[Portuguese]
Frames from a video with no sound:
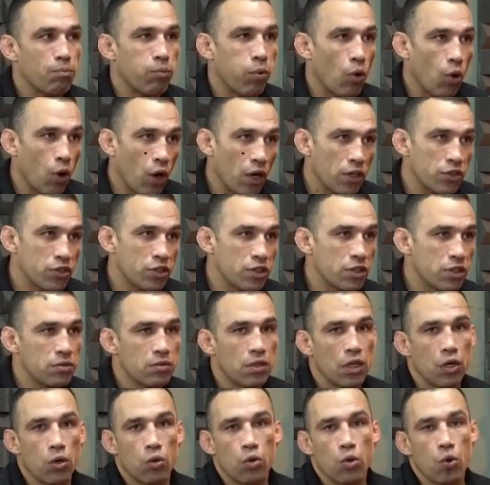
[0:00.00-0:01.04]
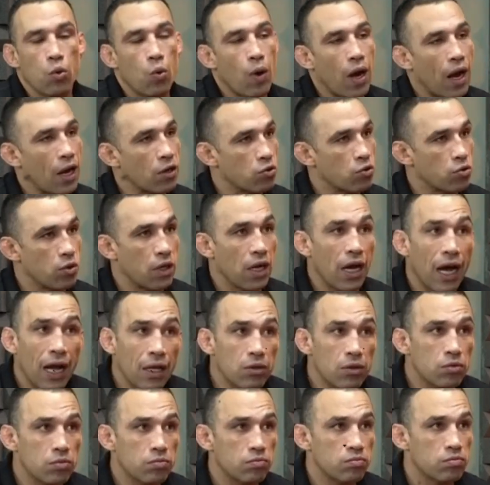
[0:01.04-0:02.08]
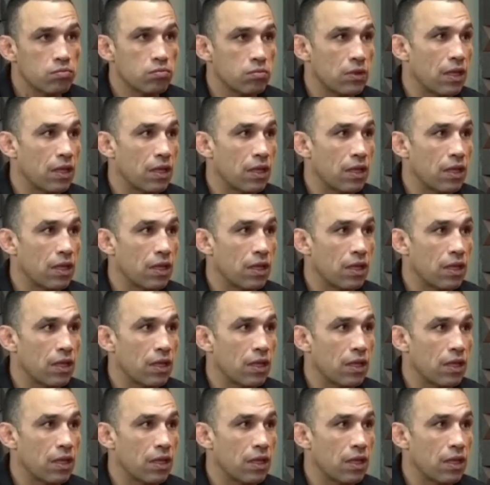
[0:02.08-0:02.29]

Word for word: pode, eu não acho errado.